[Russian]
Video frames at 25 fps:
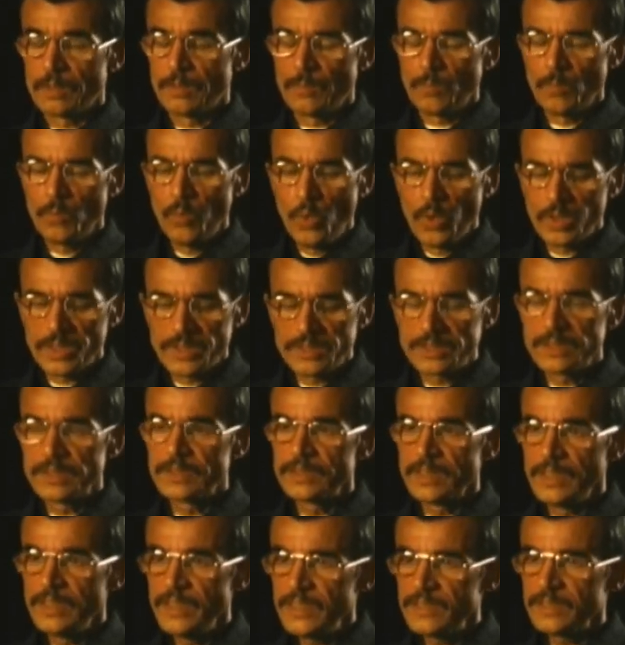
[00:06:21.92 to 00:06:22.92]
Бог, если
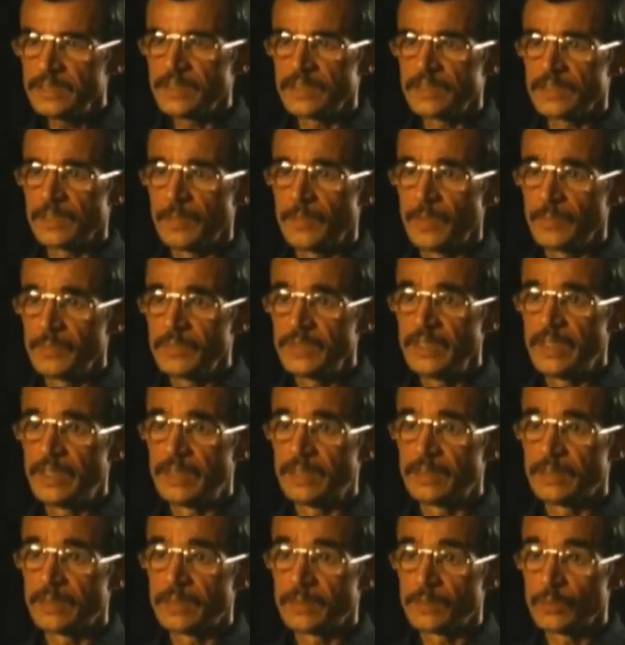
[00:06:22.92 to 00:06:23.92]
ты есть на самом деле,
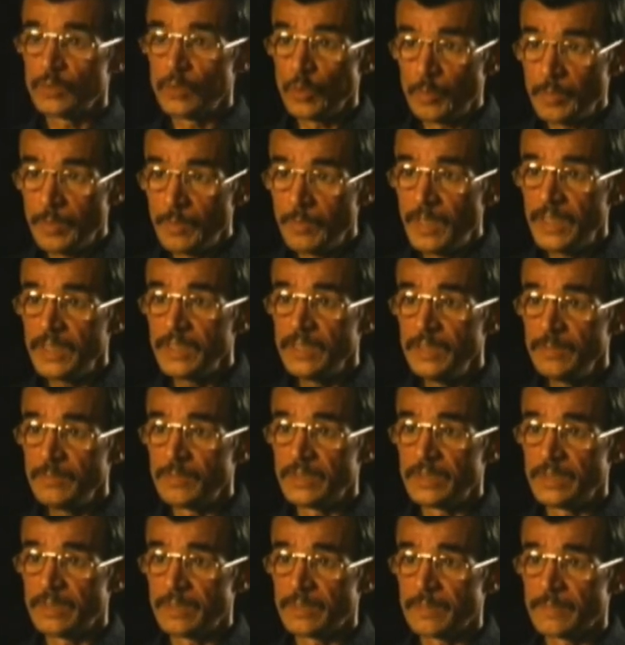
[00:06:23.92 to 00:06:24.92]
ну помоги
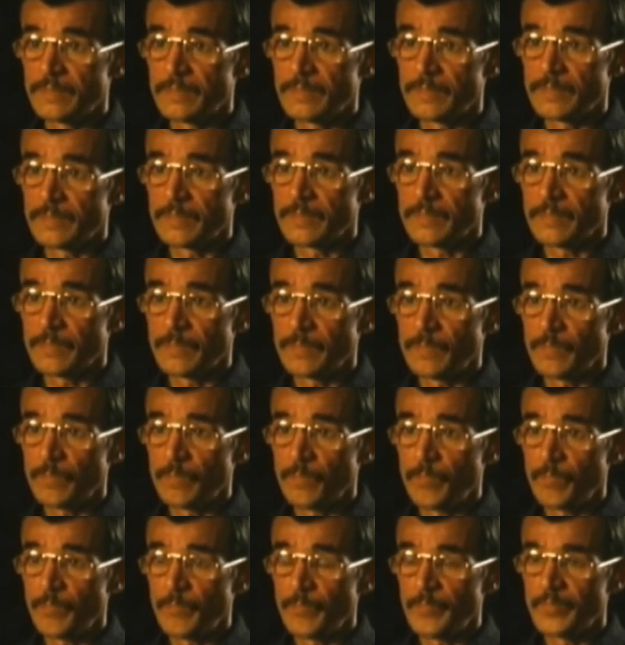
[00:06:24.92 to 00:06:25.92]
мне,
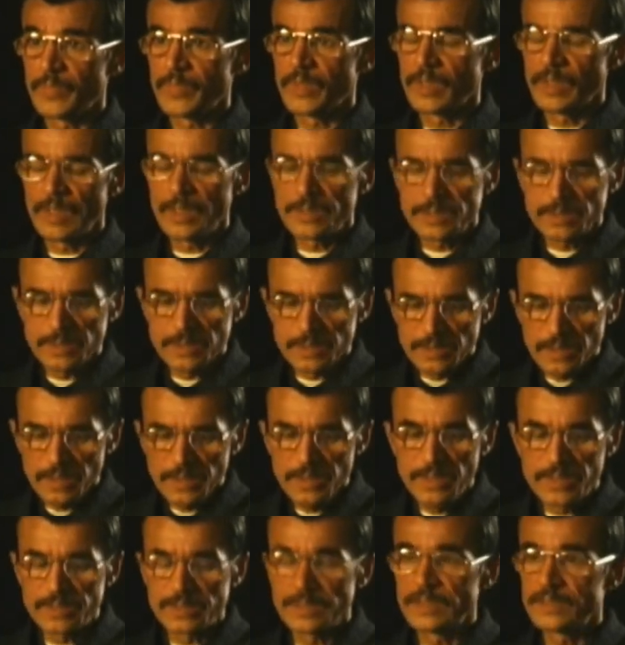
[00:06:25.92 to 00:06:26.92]
если ты
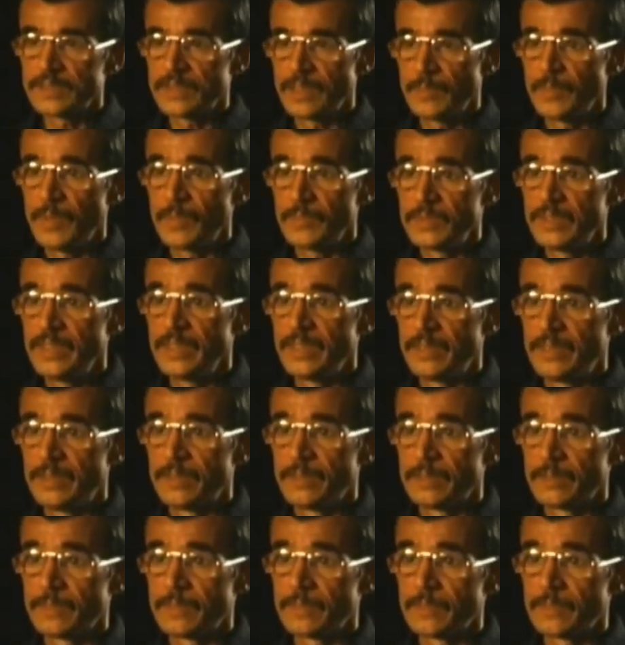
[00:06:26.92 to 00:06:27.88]
есть на самом деле –